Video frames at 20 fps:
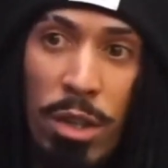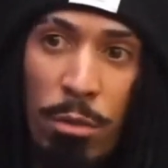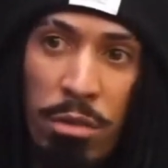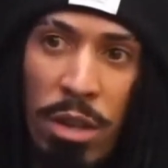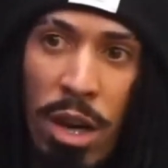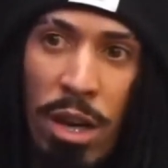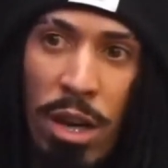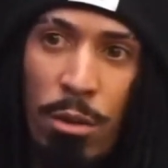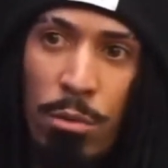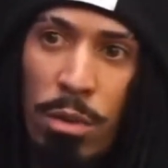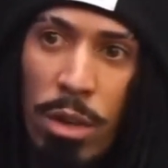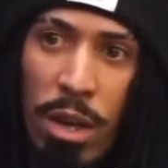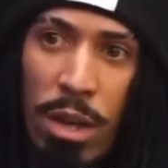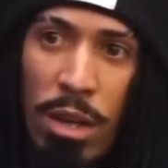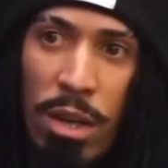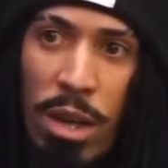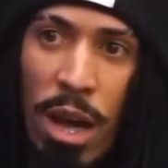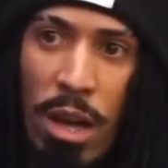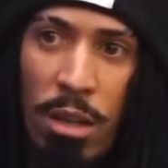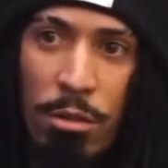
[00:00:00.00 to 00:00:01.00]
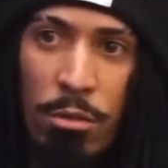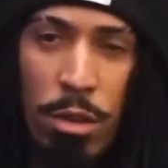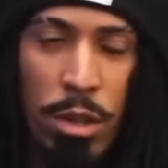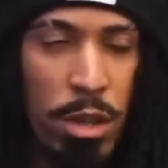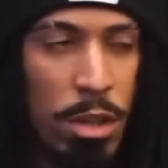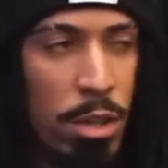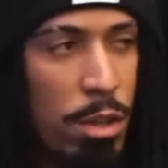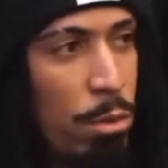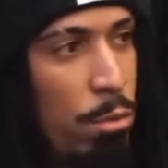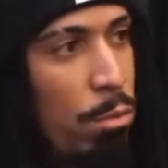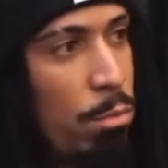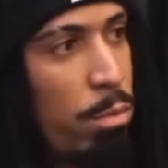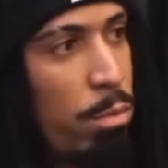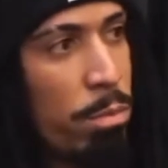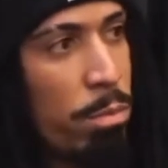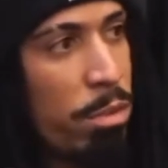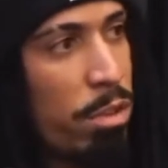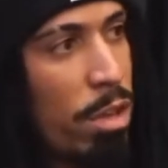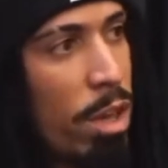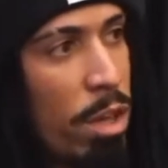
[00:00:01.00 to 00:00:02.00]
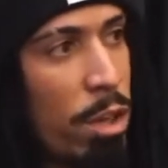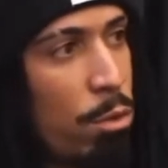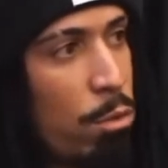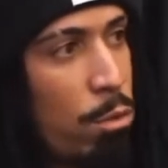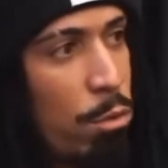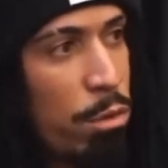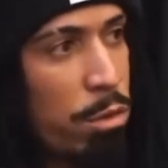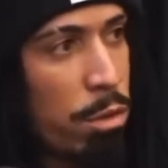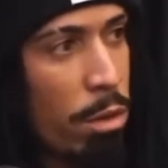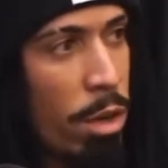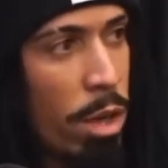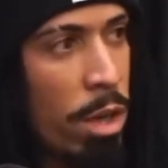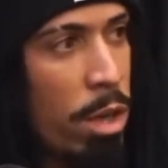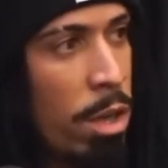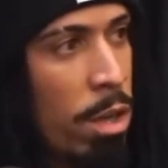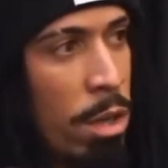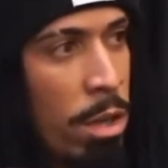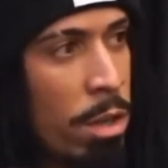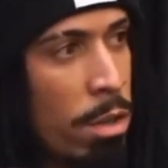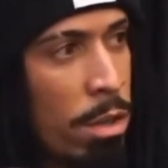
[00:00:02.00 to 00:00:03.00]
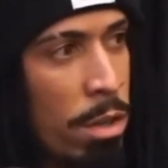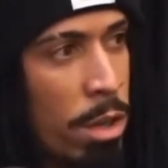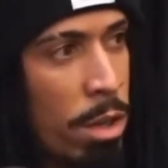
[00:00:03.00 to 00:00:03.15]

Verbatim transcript: Dos caras do cangaço que no, sangue no zóio e